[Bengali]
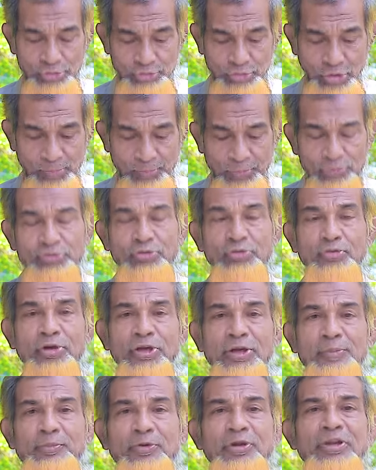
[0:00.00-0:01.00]
ছয় প্রস্ত
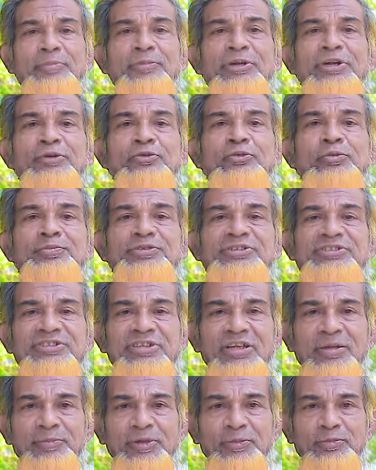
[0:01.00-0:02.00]
করার পর আমরা একটু
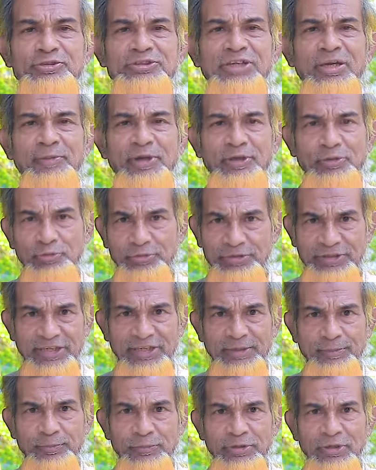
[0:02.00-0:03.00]
বিশ্রাম নেব সামান্য
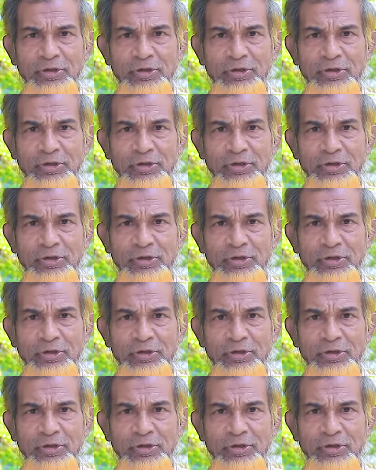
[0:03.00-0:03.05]
টাইম